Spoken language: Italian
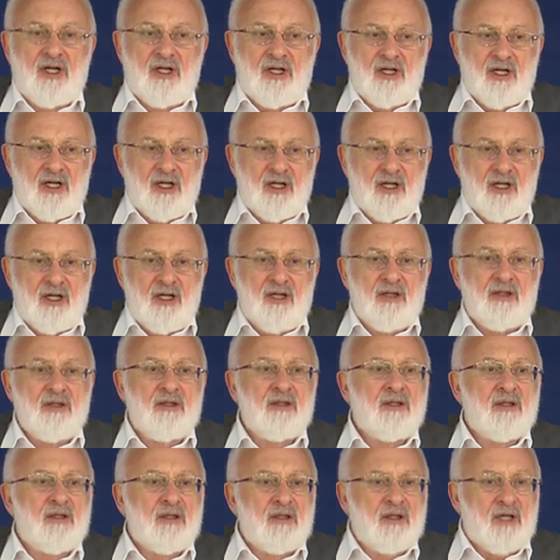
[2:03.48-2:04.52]

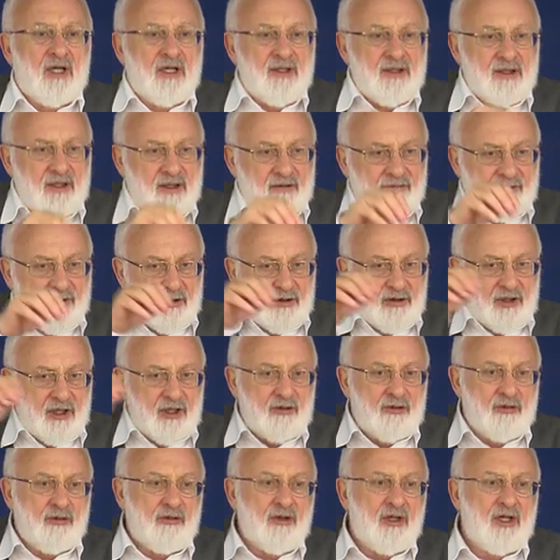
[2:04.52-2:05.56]
E la
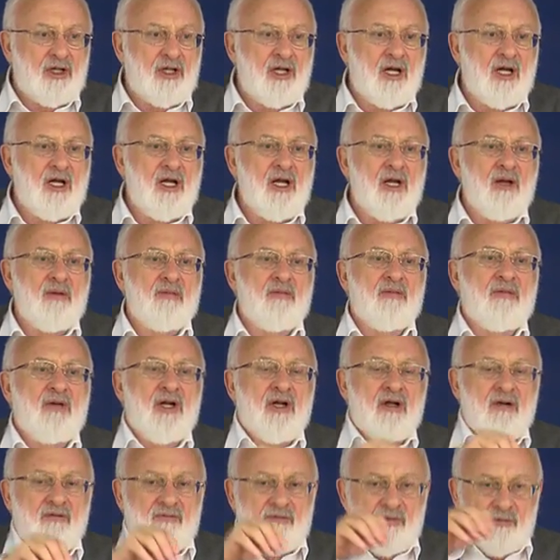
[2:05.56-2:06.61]
felicità
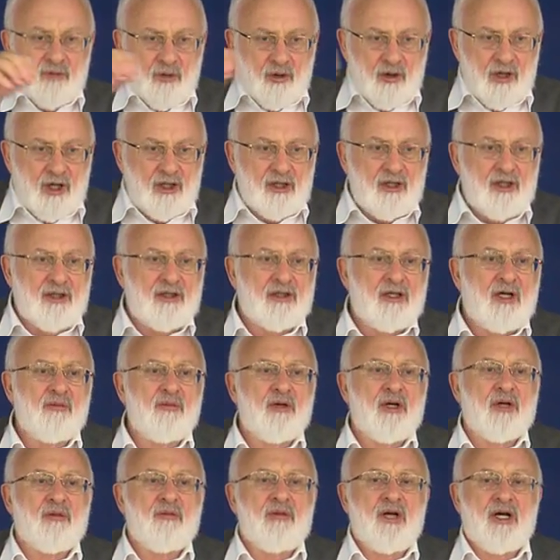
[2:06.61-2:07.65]
dell'uomo dipende dalla
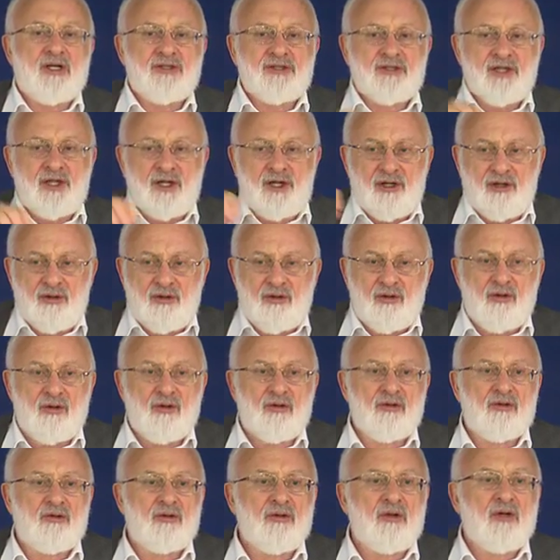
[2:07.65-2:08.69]
felicità di tutto il resto
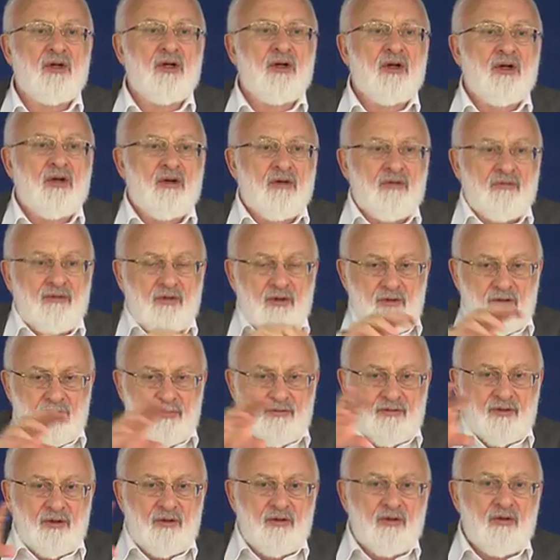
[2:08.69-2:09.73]
del mondo, quindi
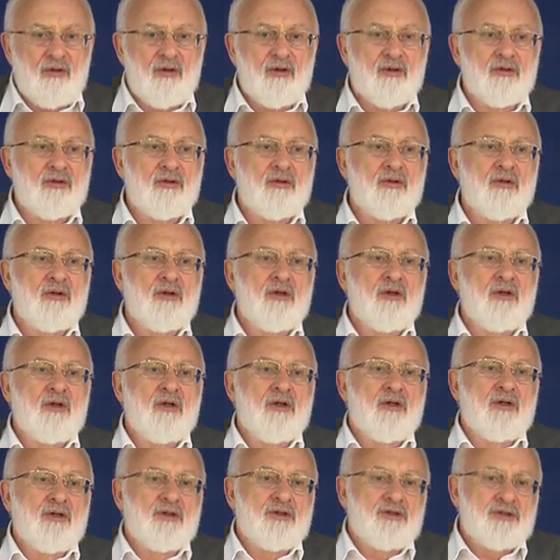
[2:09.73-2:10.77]
io inizio a curarmi
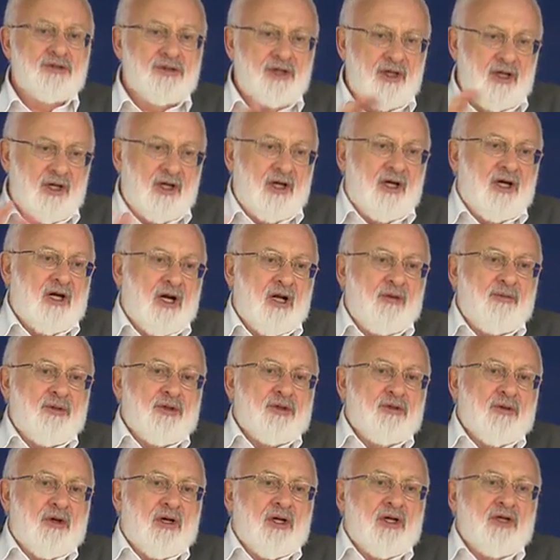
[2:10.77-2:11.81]
di loro e sono
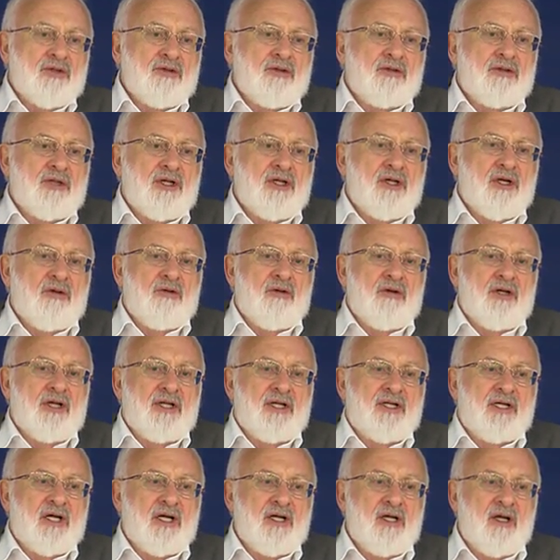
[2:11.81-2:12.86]
pronto a unirmi nella
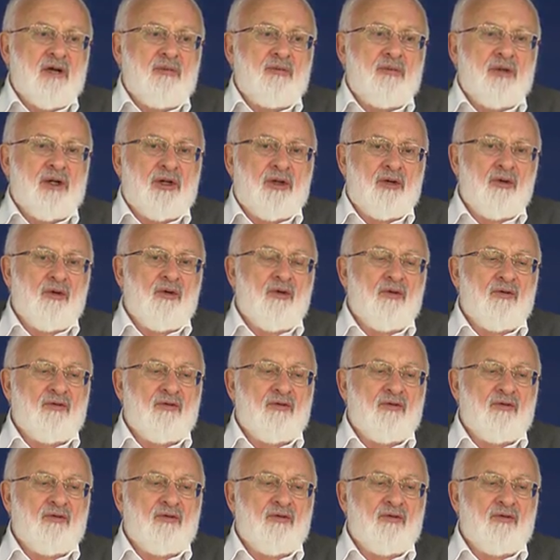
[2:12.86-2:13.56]
decina sempre di più,